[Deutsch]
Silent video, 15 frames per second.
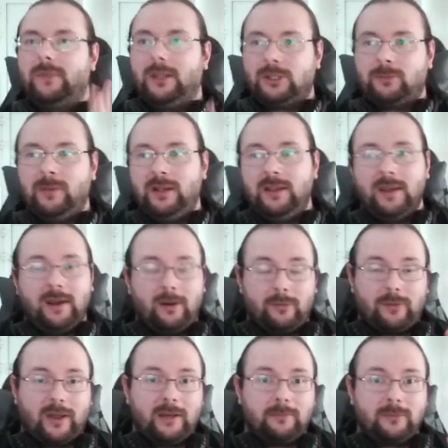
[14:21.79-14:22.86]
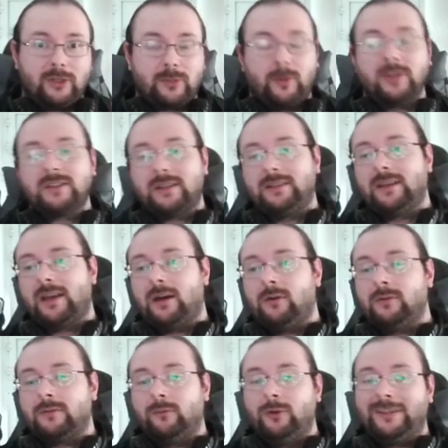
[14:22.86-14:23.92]
Ich spiele hier auf einem gesponserten
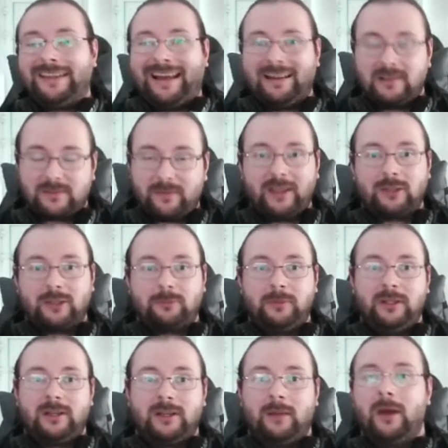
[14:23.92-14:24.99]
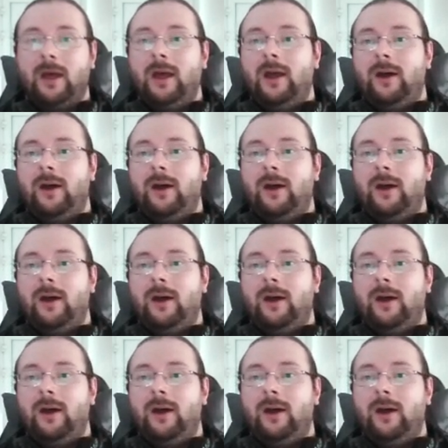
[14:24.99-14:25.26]
Account, wo ich alles freigespielt habe,